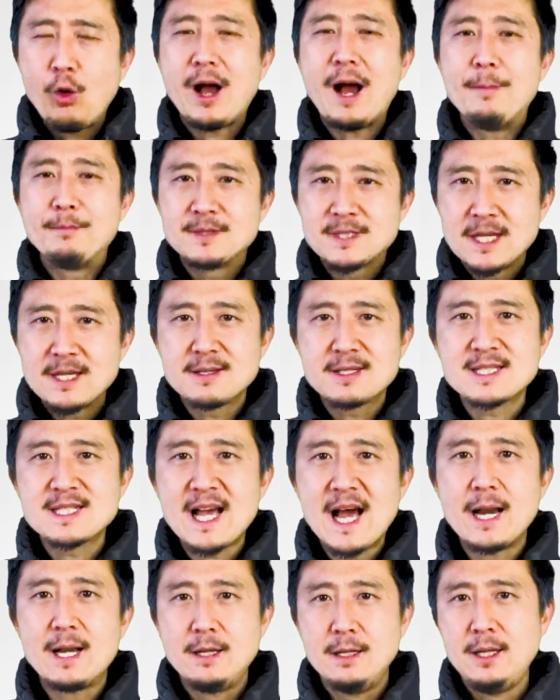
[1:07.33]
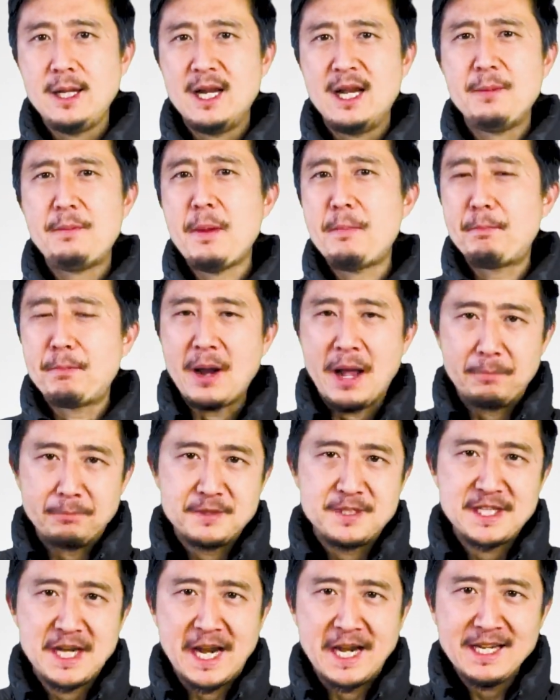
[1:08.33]
คำสั้นๆเนี่ยแล้วไปปรับ
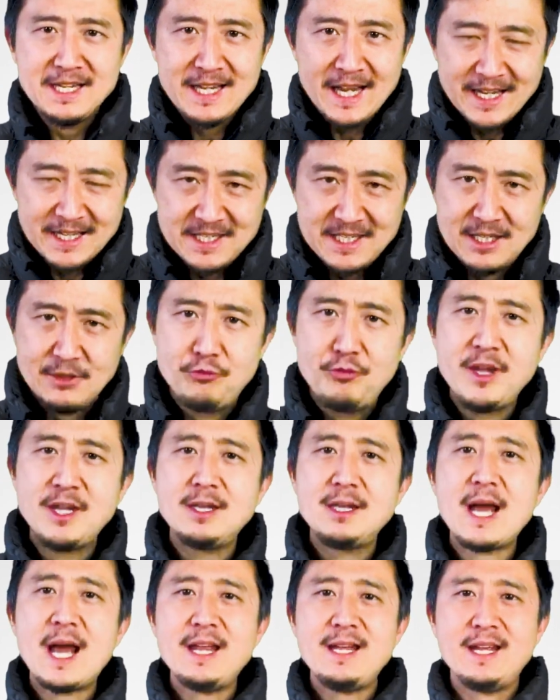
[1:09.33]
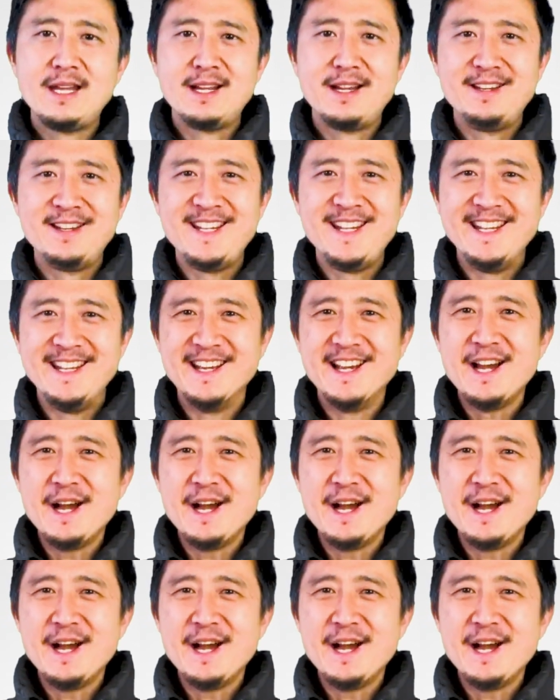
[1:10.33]
ใช้ในชีวิตได้ในทันที